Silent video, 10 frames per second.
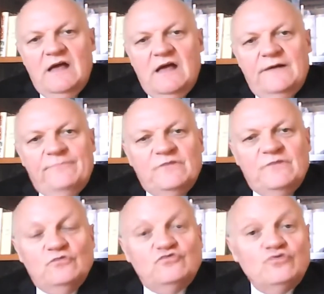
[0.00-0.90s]

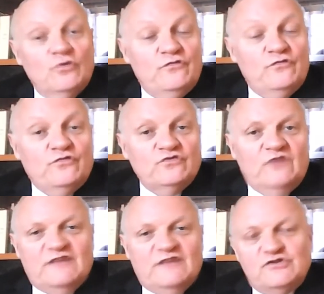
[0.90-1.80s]
Euh, sur le fond
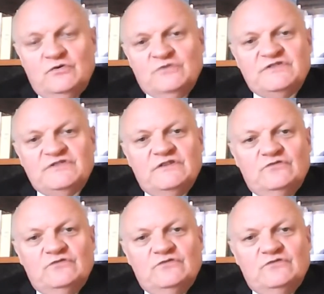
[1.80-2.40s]
de la chose,